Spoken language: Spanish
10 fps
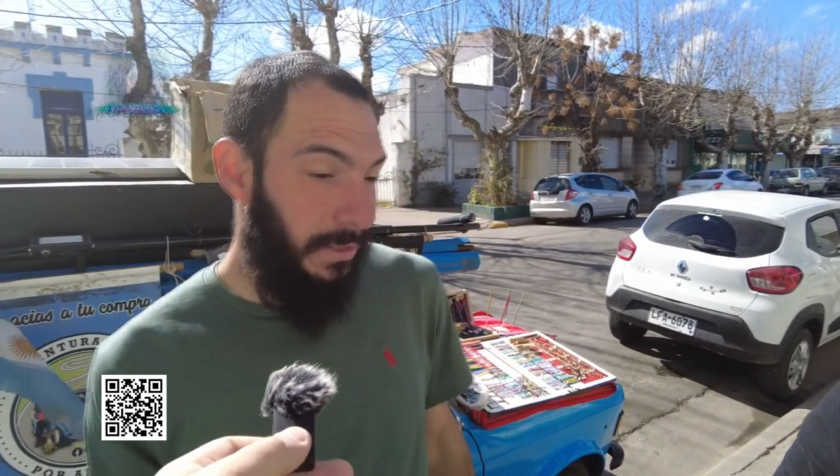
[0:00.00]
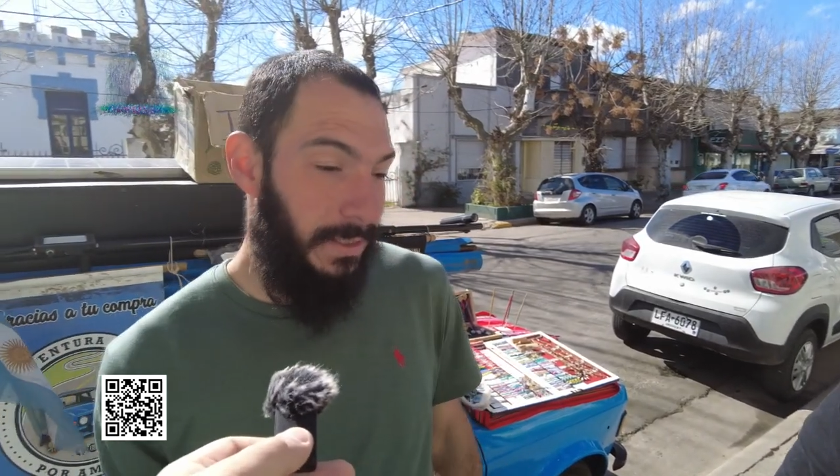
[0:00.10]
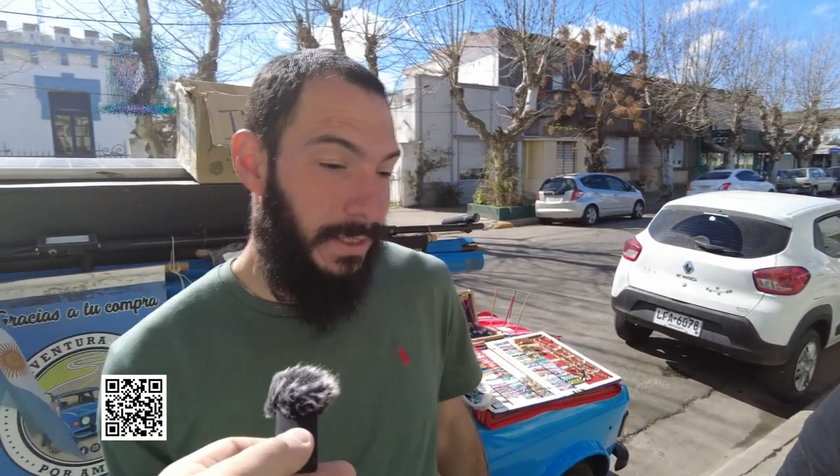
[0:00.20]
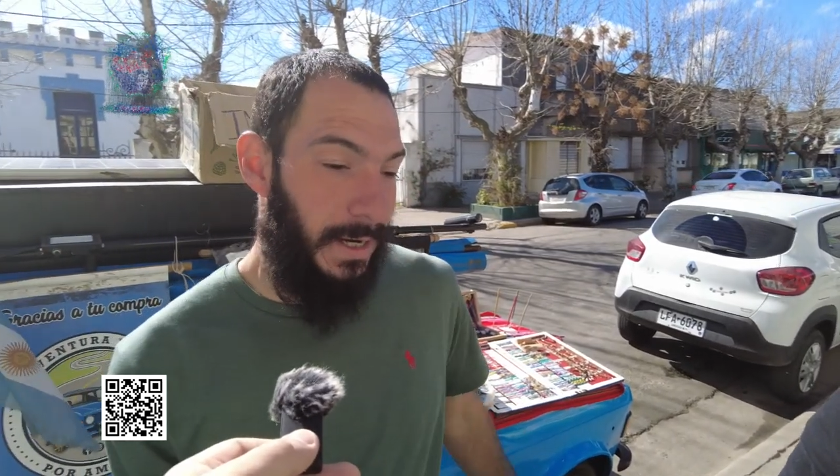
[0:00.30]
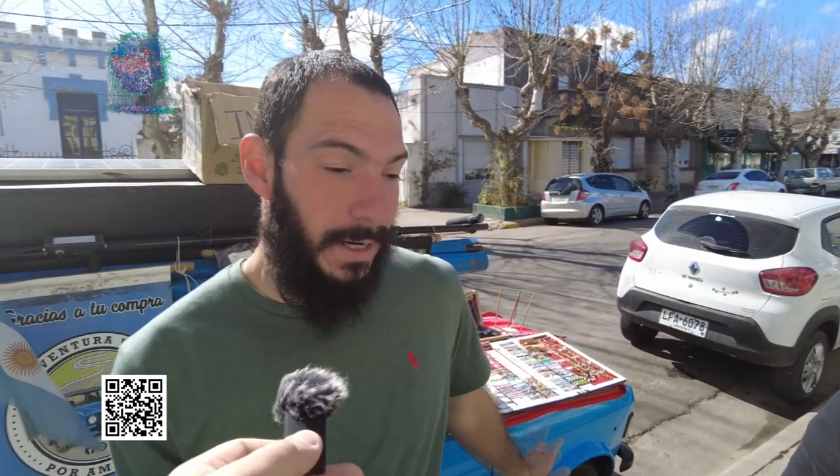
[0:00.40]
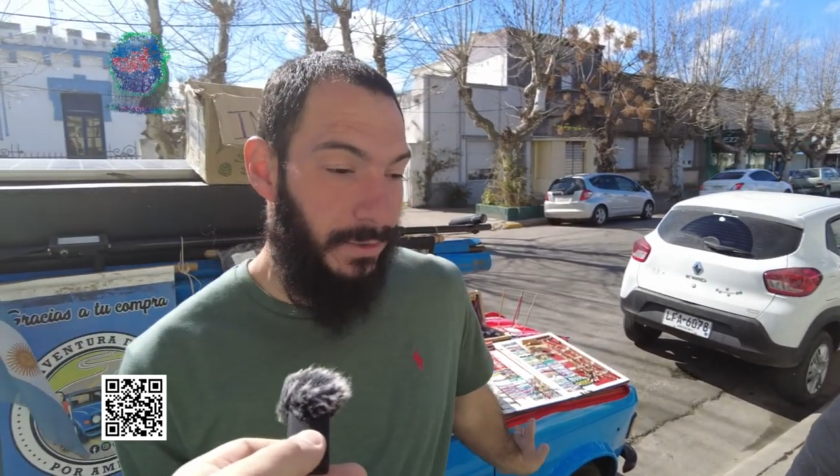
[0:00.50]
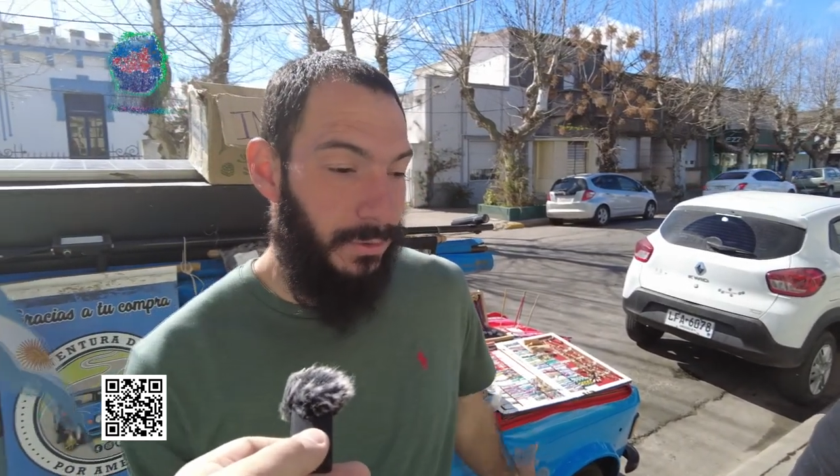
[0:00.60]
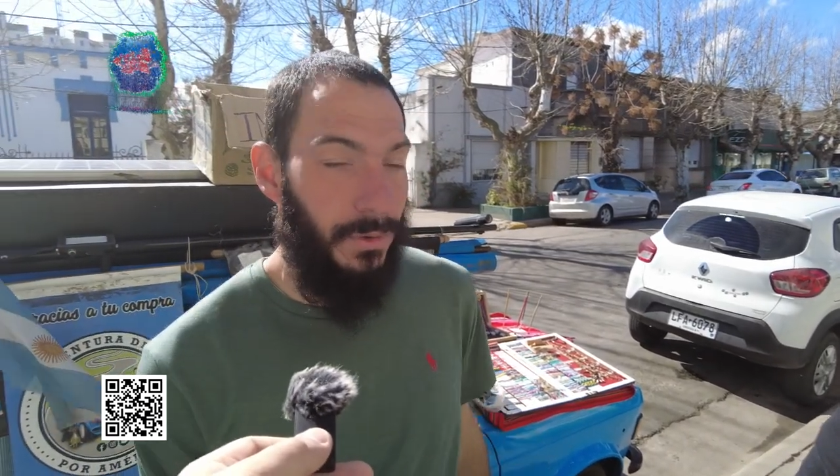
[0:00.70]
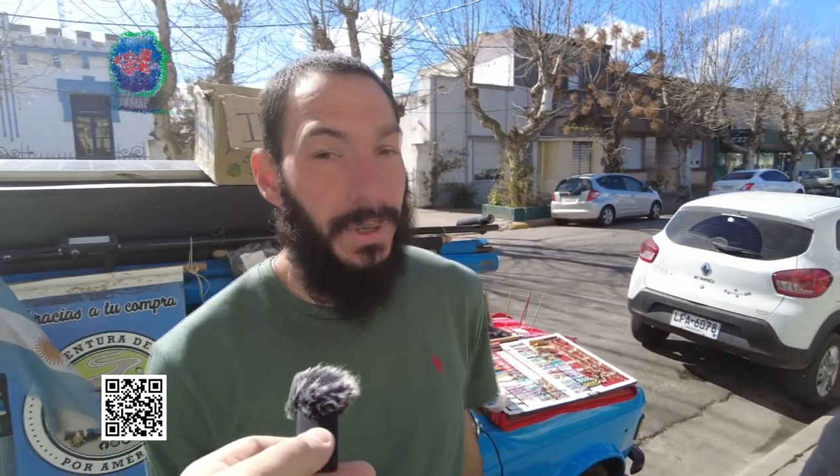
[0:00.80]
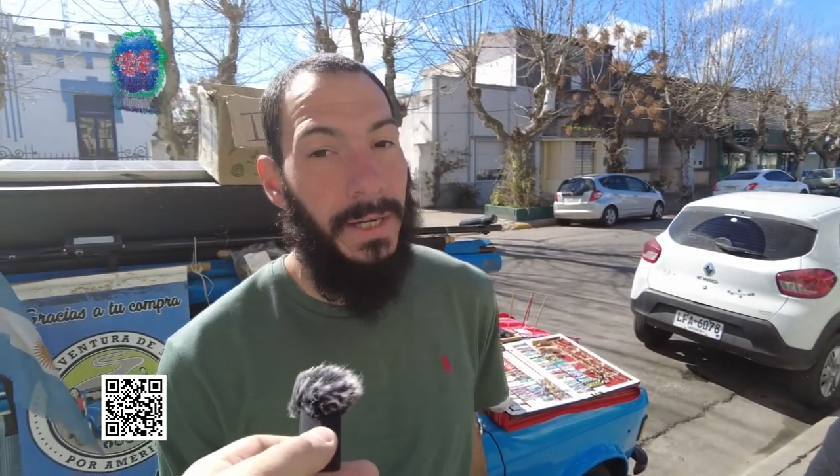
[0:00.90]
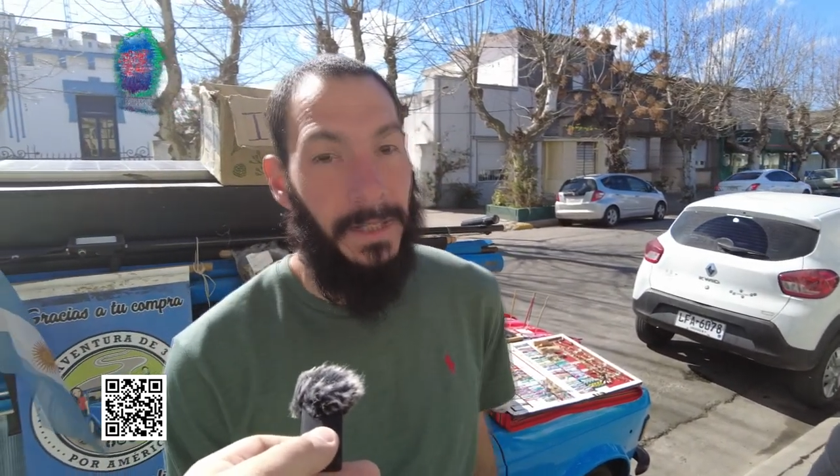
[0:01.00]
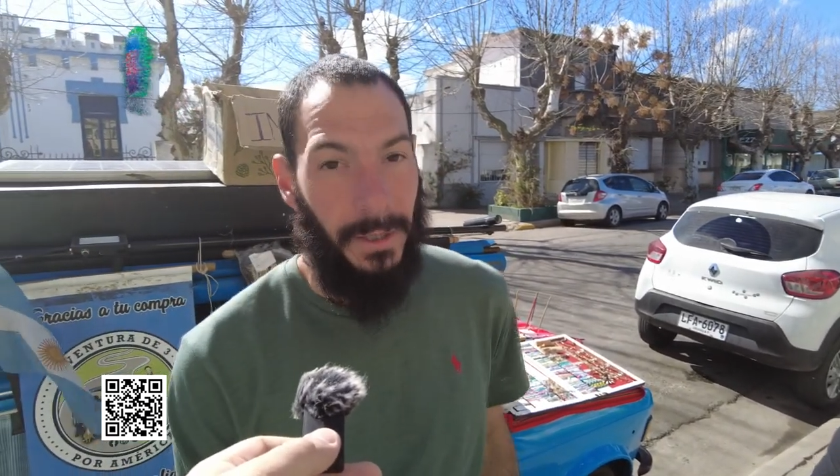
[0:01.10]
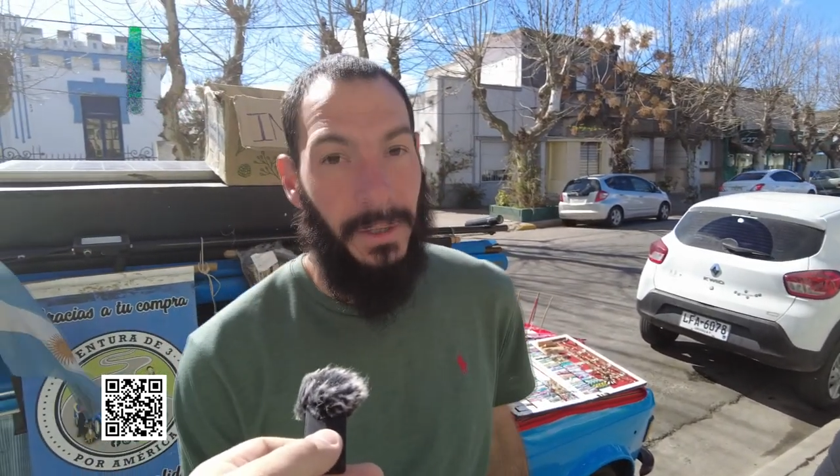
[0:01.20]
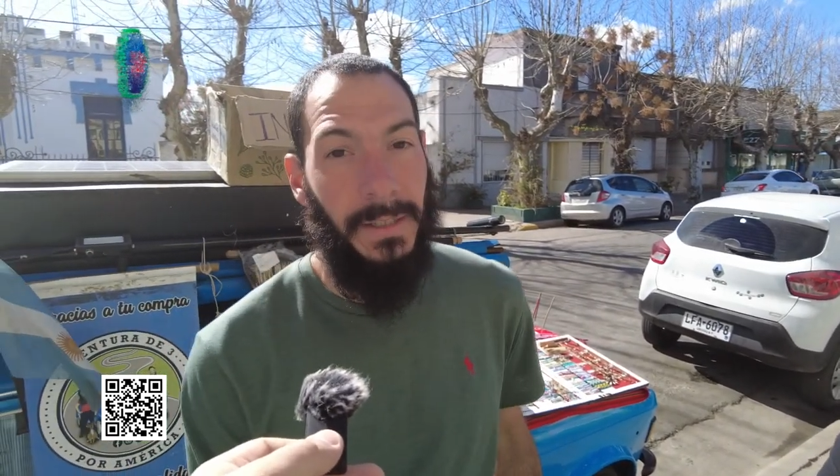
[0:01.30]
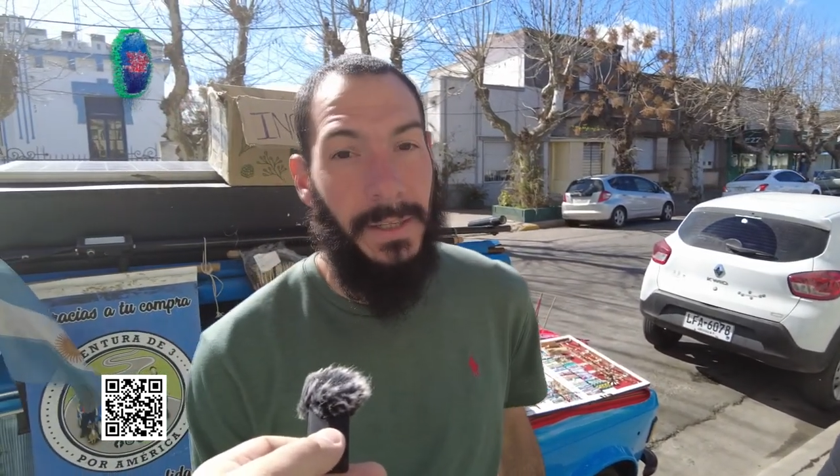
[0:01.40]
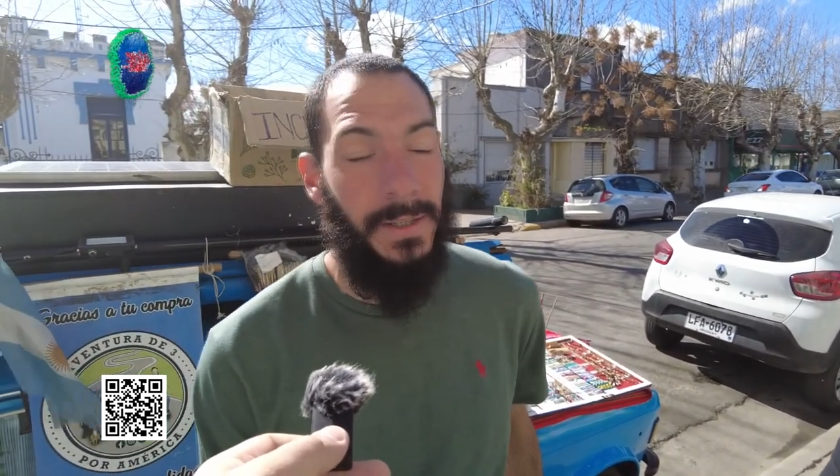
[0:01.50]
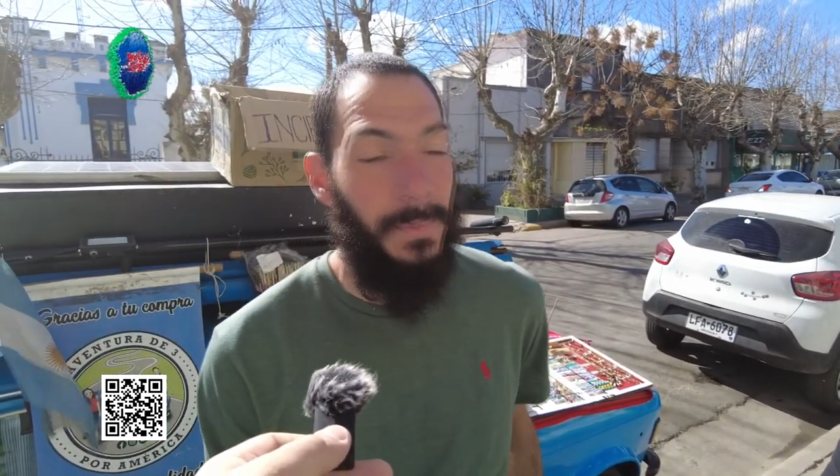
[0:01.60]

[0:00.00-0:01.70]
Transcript: y acá en Uruguay hasta ahora están